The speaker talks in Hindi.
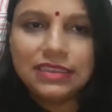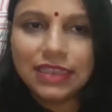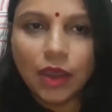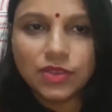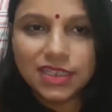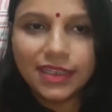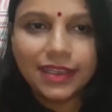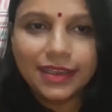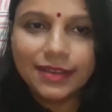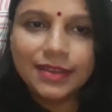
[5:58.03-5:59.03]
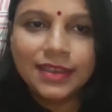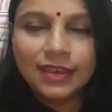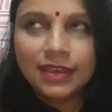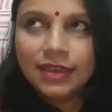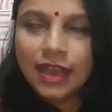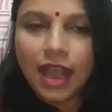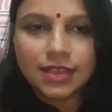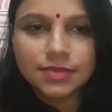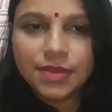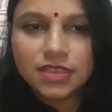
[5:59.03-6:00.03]
थाउजेंड की
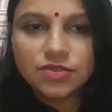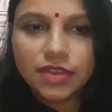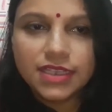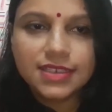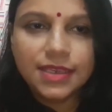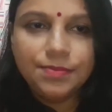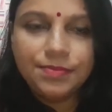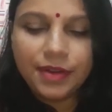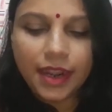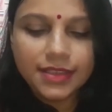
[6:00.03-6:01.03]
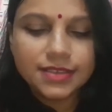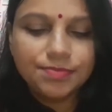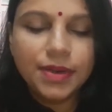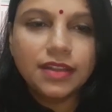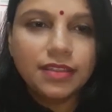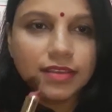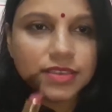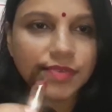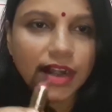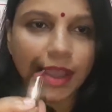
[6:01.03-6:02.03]
आसपास होगी इसकी प्राइस बट
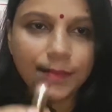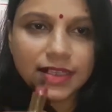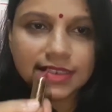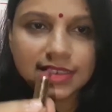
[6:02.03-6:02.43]
दिस वन आई मस्ट